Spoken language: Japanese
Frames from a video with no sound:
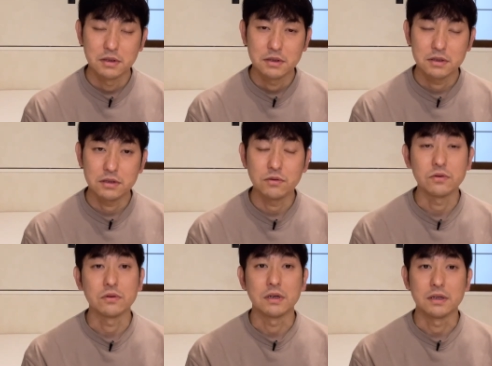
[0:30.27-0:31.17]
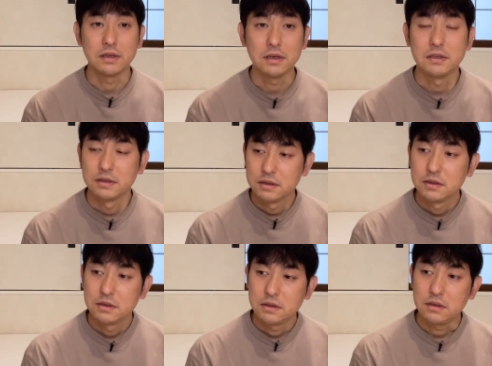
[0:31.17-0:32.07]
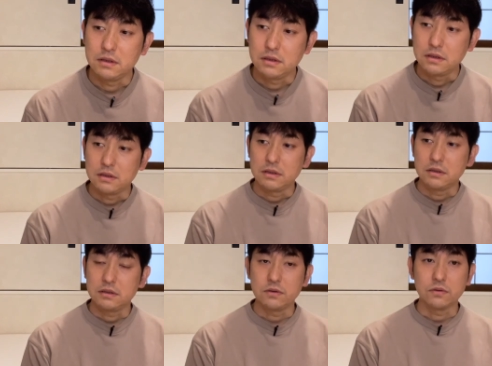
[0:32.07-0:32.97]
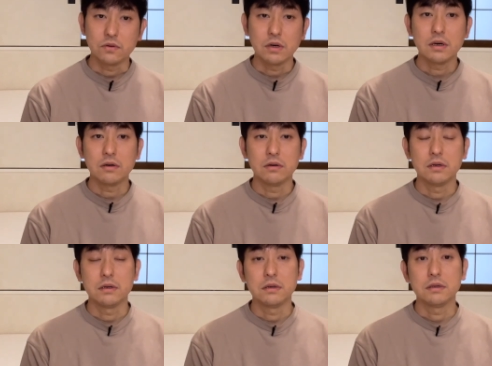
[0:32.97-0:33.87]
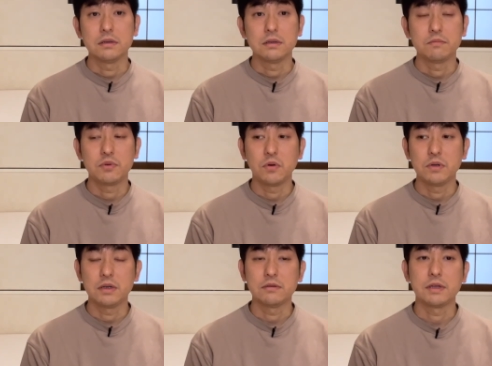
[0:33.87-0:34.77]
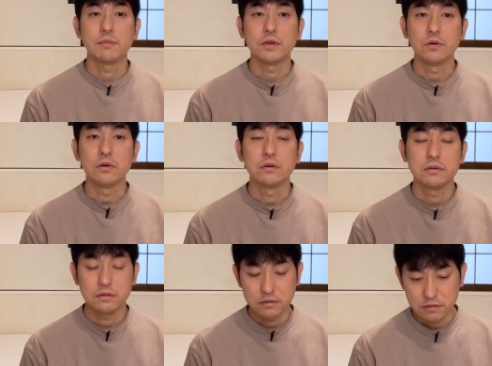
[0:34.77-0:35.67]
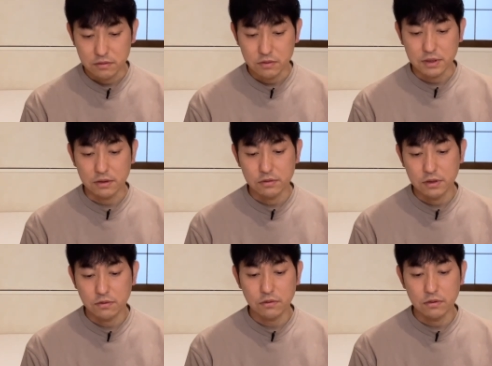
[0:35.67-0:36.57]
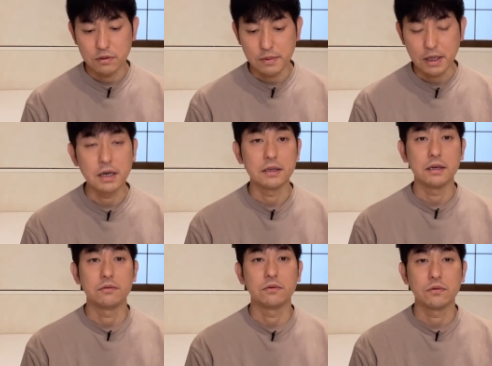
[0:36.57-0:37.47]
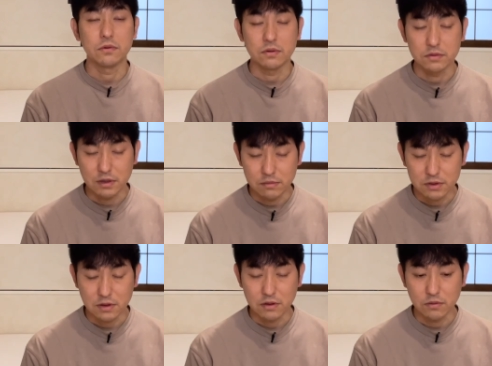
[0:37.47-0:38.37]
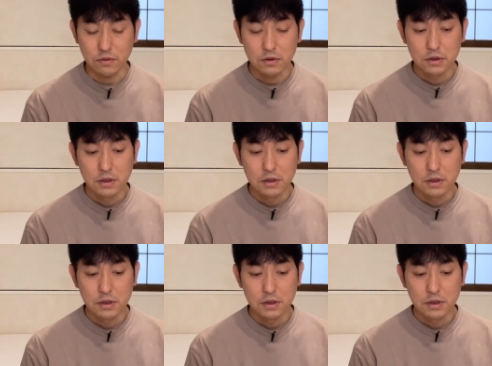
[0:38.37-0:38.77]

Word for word: 素人なんで、えー、素人が、えー、プロになるための作品を今書いているところでございますけれども、